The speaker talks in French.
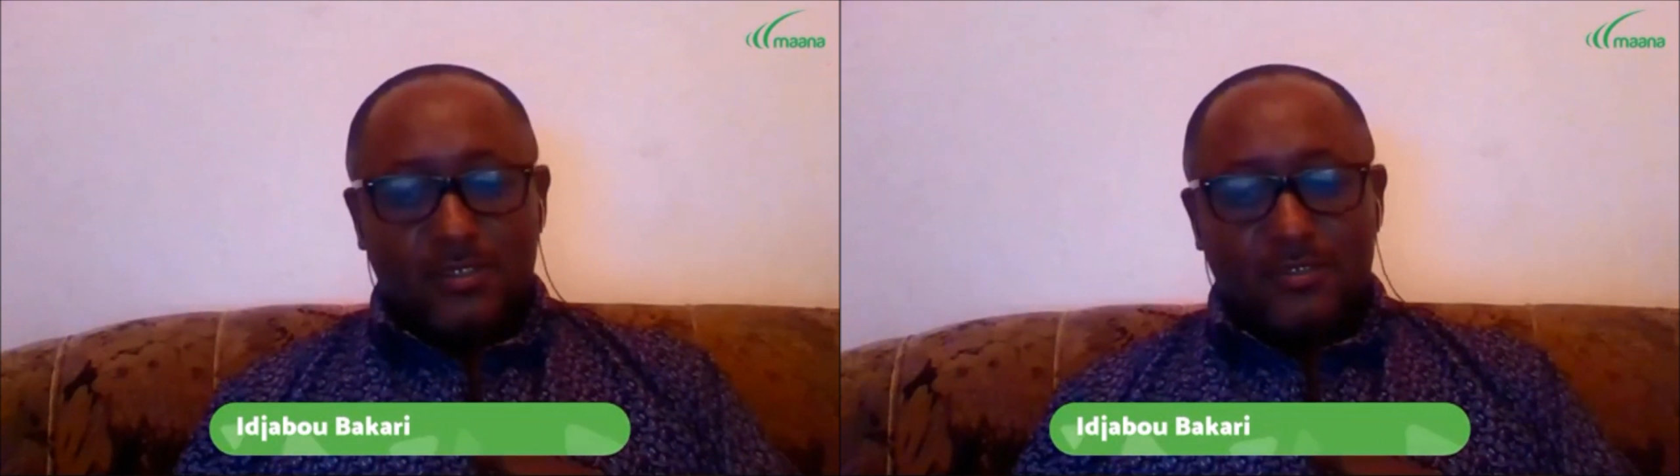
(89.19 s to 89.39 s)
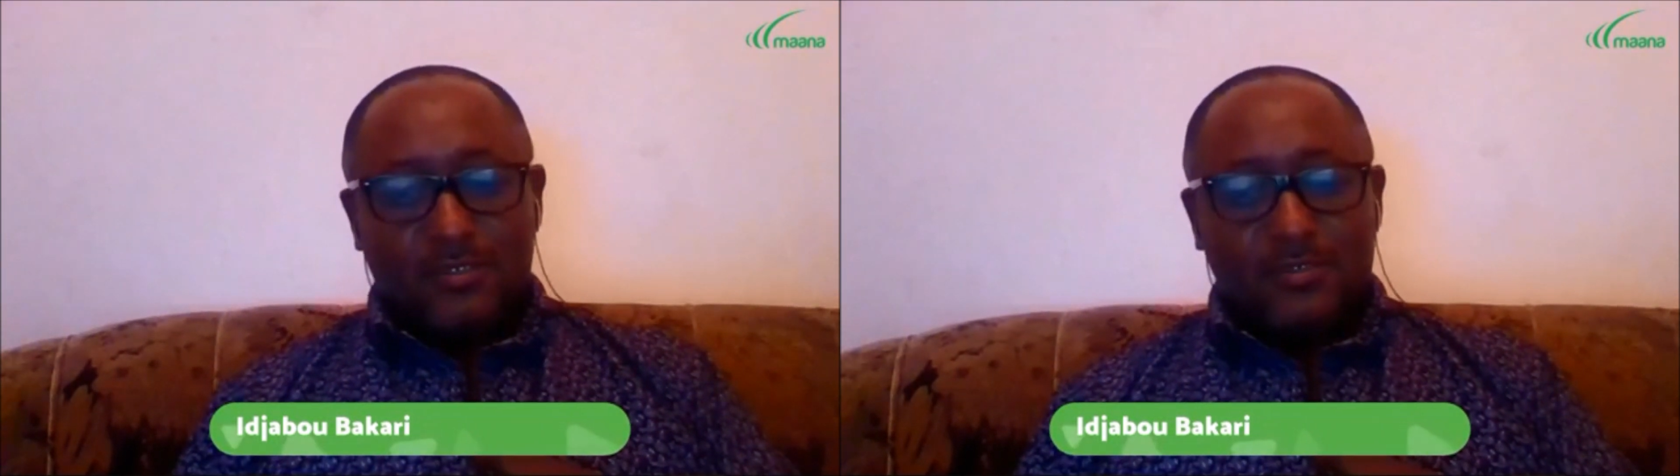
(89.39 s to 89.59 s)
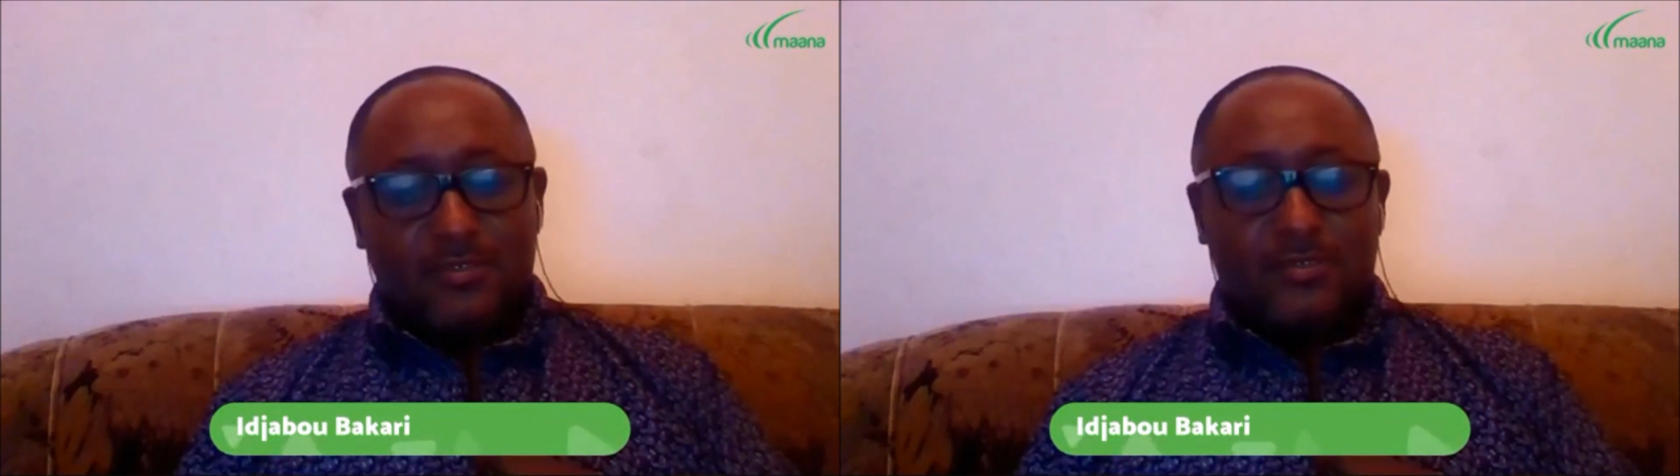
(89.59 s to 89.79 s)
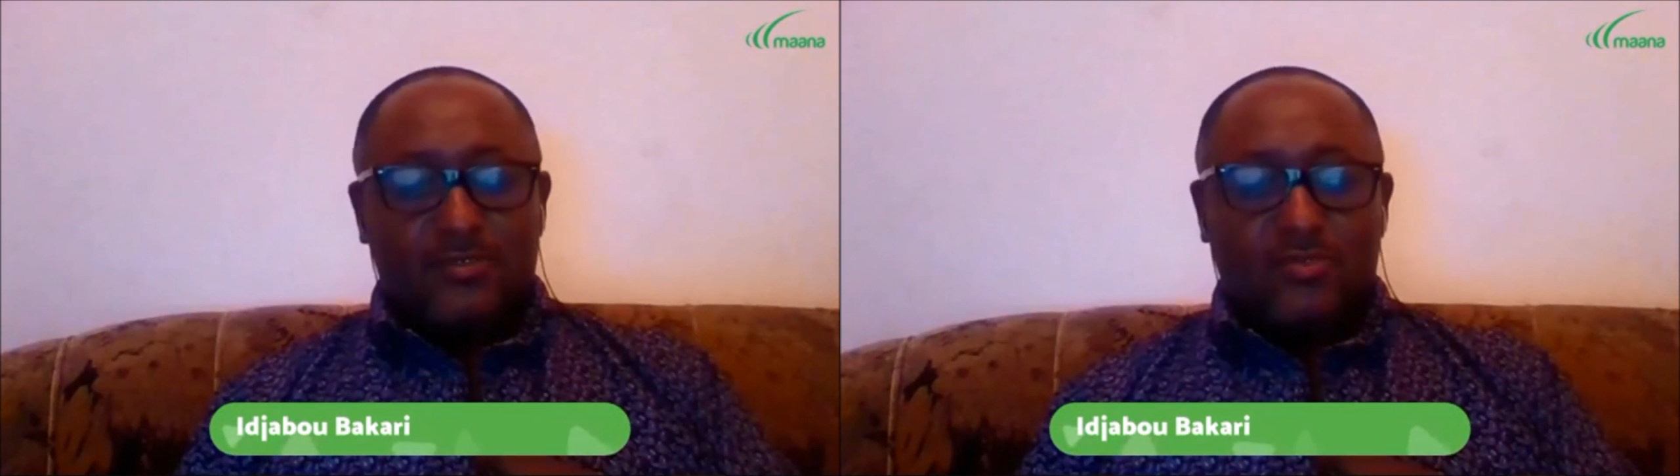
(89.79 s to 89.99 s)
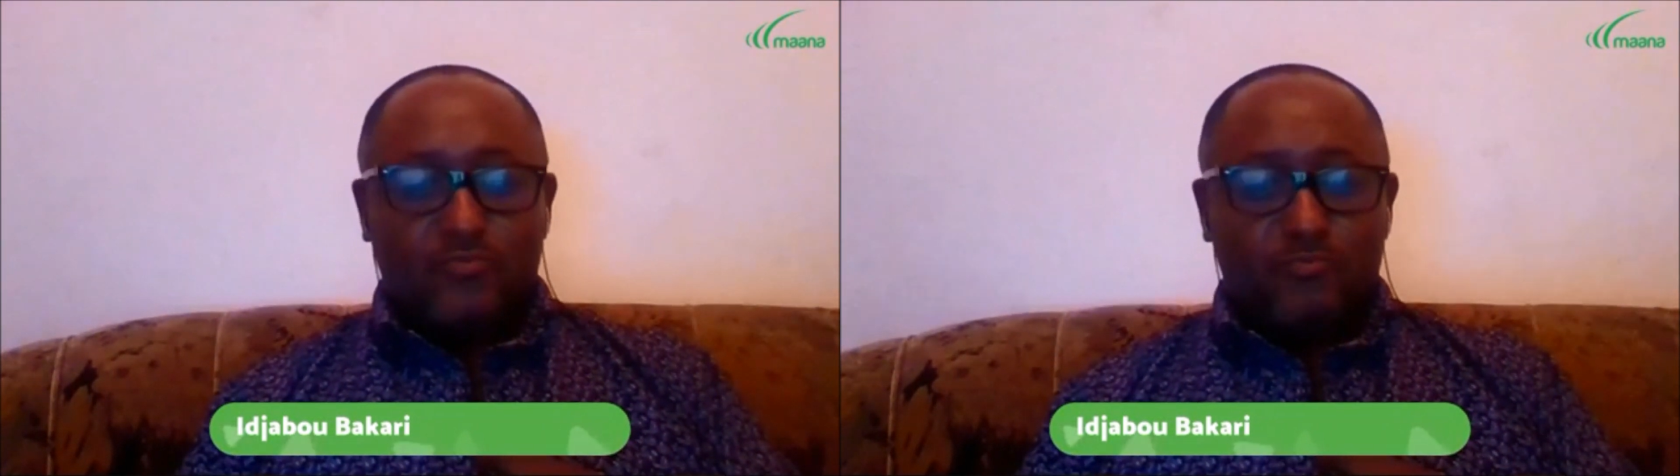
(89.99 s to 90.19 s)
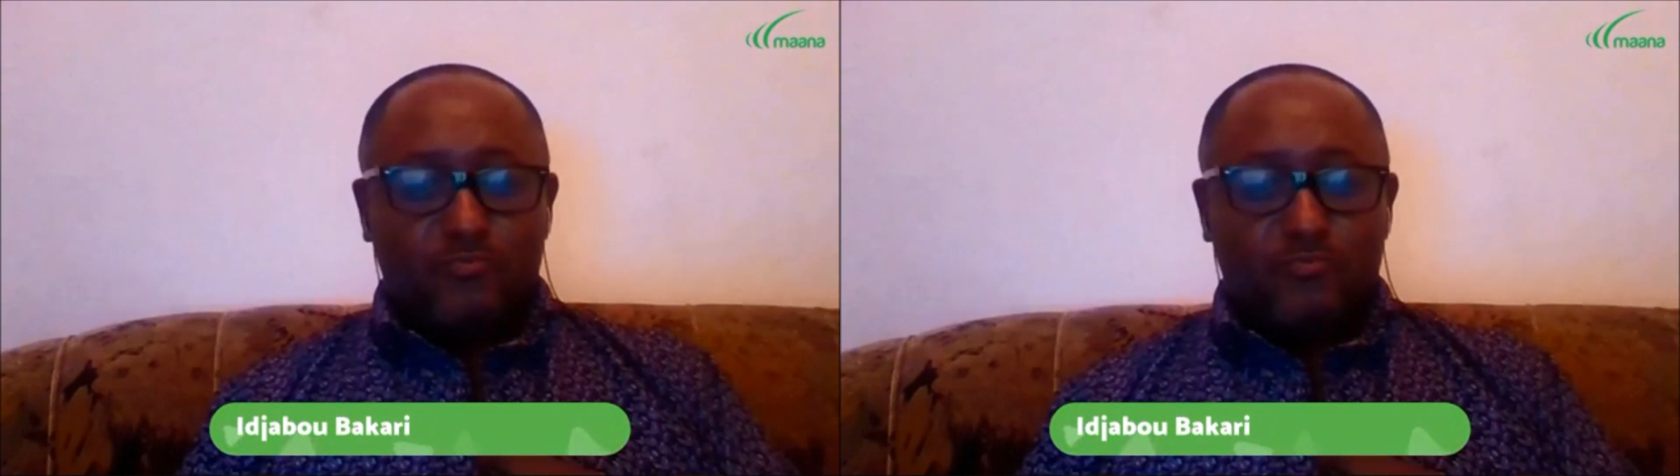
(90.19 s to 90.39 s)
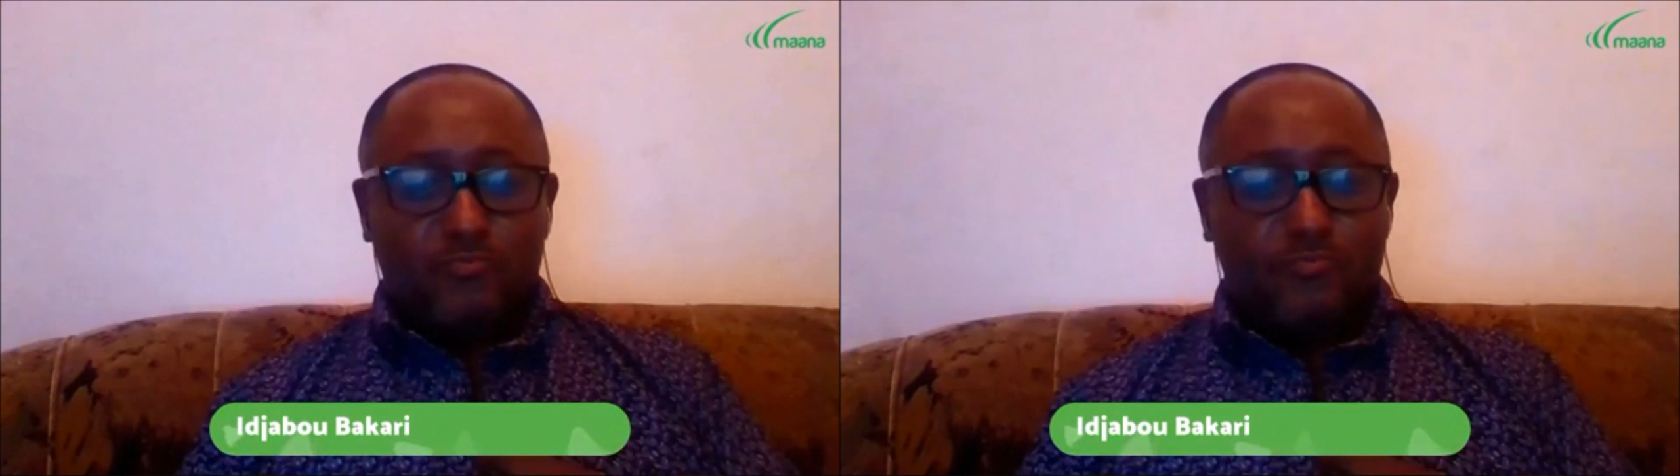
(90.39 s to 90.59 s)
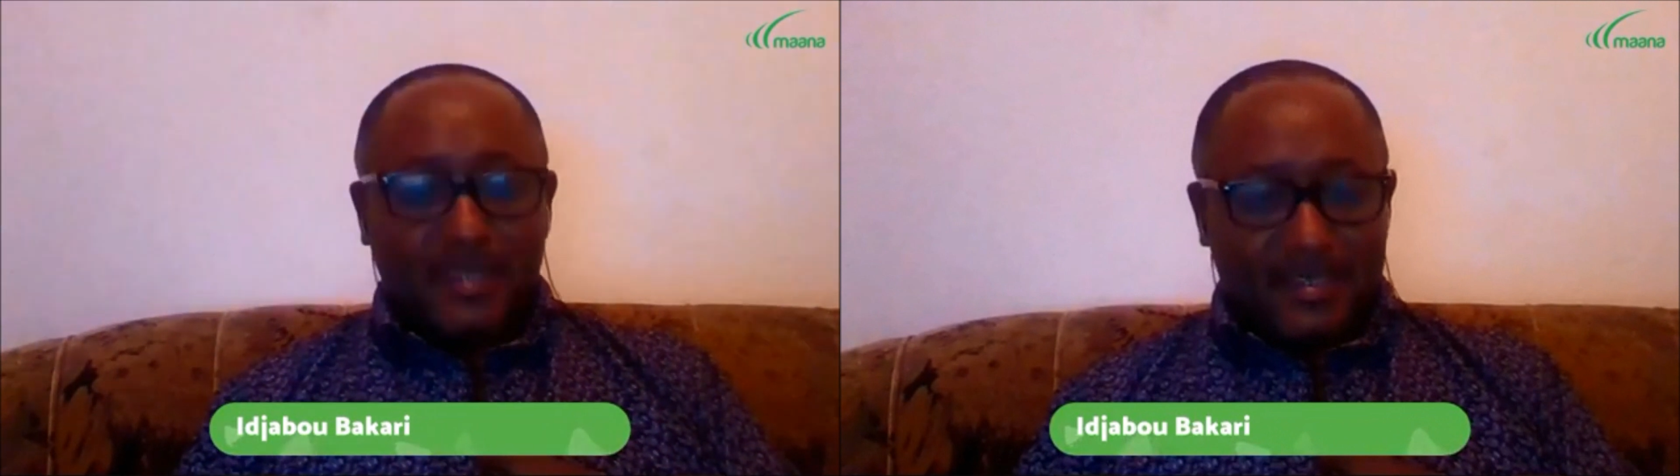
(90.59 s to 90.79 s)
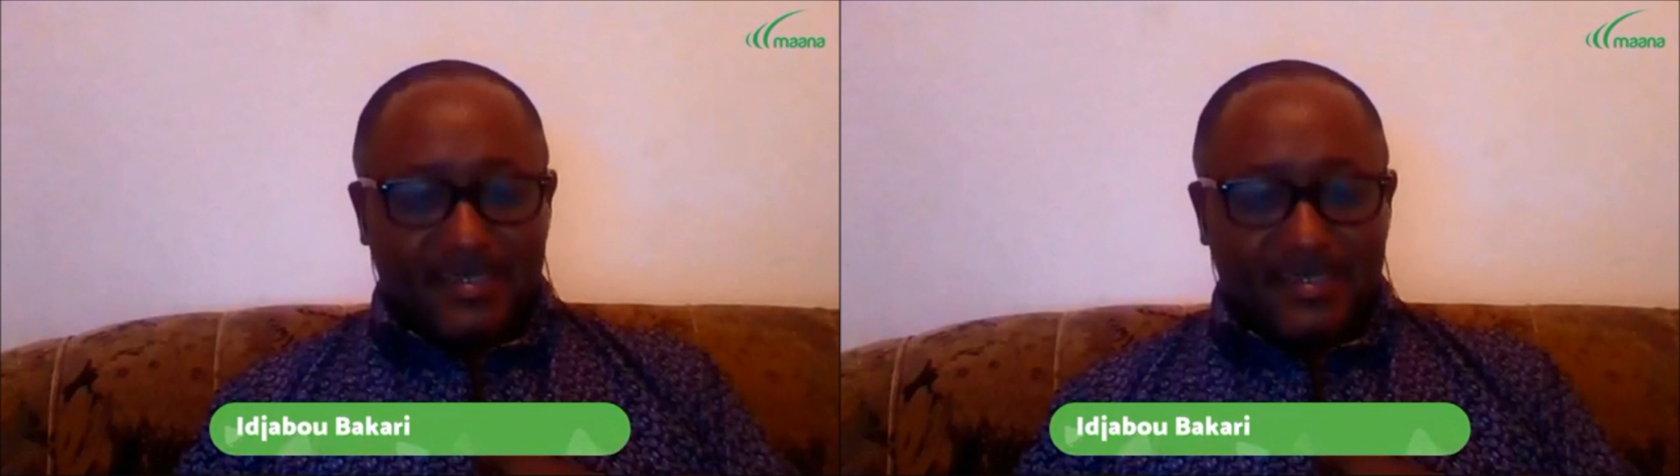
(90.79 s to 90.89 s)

Euh, mais